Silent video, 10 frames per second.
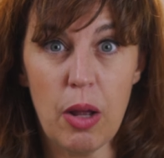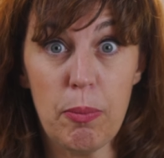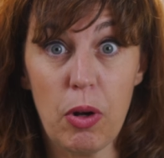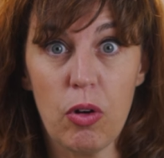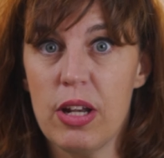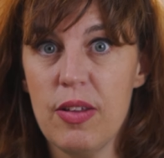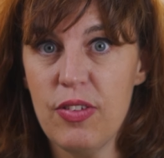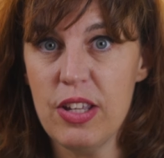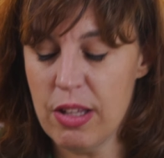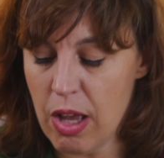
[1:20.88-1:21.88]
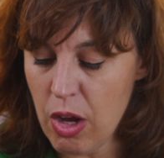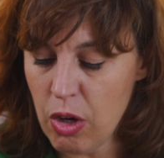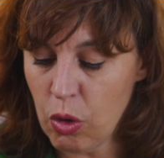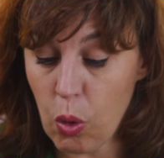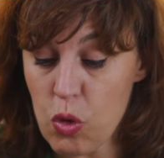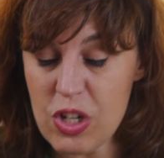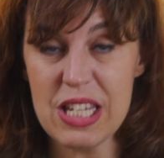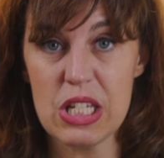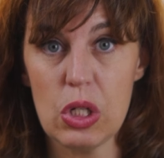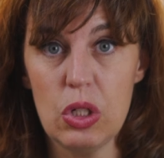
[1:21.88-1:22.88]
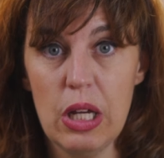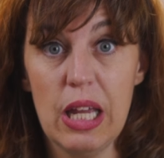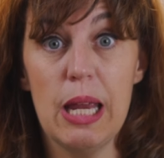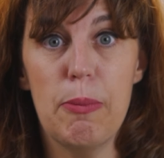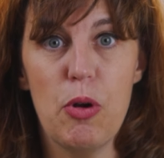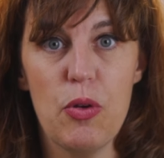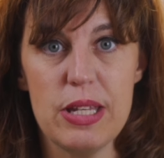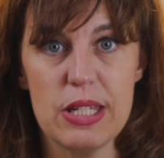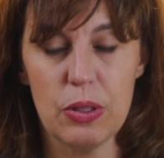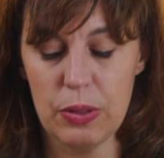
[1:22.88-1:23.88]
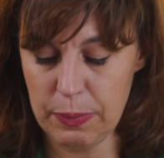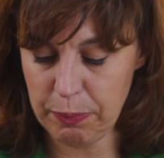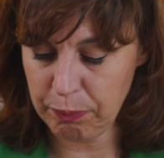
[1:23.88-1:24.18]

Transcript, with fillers: d'un blanc livide, rougissant et bleuissant.